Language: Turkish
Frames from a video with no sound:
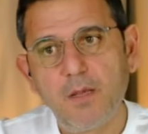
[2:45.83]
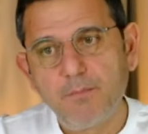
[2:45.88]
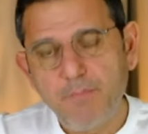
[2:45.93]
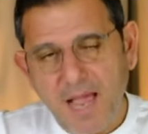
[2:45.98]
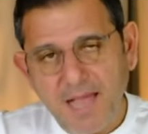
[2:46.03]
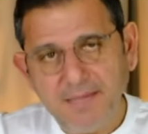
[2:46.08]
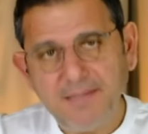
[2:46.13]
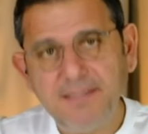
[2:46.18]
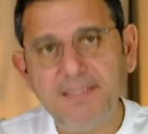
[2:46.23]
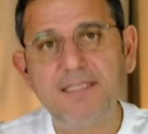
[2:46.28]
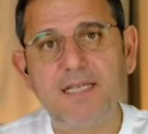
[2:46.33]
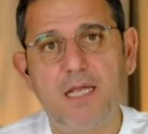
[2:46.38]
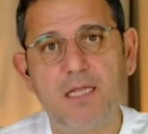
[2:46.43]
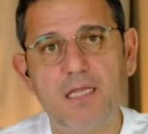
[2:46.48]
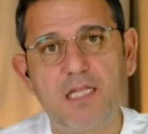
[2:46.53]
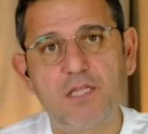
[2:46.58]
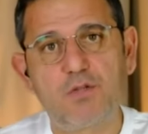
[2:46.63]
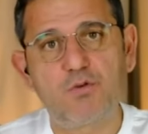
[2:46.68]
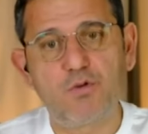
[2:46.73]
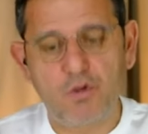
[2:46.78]
Ben size
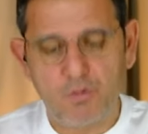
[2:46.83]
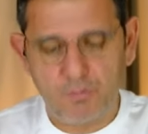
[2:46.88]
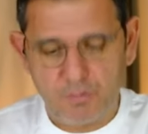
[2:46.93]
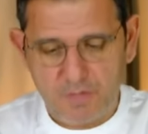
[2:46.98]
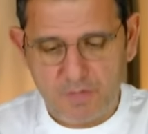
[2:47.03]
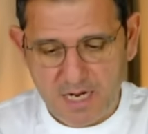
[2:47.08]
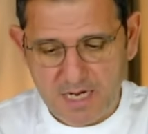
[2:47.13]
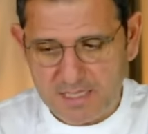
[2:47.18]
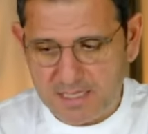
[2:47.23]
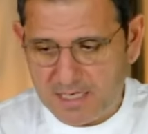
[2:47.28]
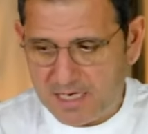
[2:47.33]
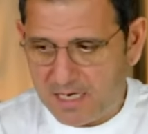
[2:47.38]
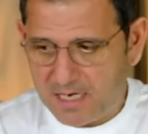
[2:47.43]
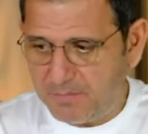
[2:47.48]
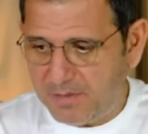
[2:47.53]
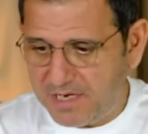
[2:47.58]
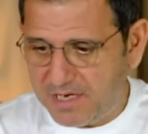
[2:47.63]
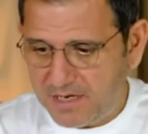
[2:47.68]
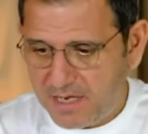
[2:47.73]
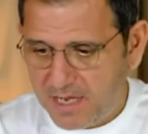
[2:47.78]
anlatıyorum tane tane.
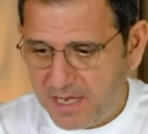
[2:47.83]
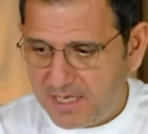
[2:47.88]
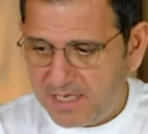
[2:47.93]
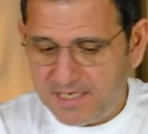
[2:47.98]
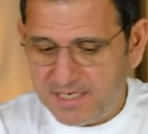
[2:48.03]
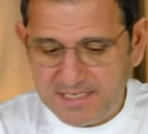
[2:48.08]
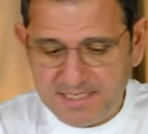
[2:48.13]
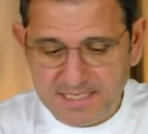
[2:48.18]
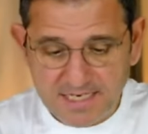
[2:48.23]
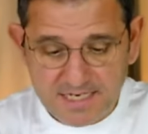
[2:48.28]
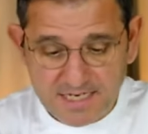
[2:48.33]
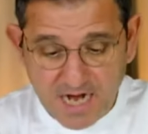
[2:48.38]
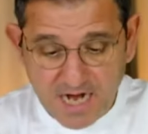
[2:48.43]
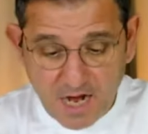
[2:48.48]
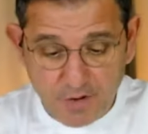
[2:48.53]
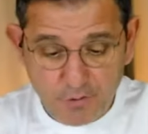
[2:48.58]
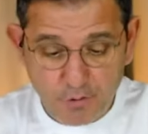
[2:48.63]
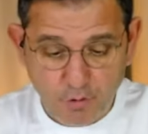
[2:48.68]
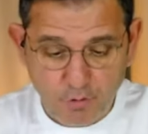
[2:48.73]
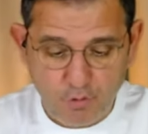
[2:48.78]
Bir,
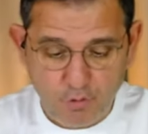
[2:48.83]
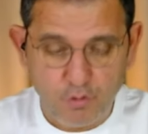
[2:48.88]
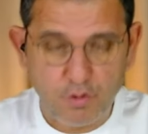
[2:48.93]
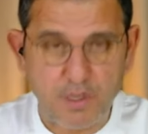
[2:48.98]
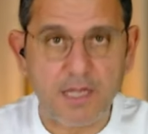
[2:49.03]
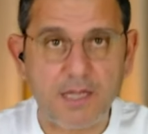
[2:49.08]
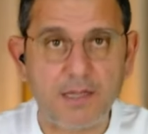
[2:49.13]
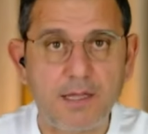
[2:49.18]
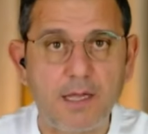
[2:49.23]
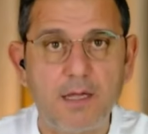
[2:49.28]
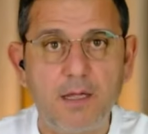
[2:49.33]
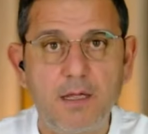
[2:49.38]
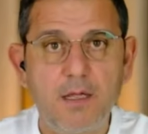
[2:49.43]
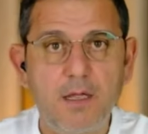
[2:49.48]
istikrar yok ülkede.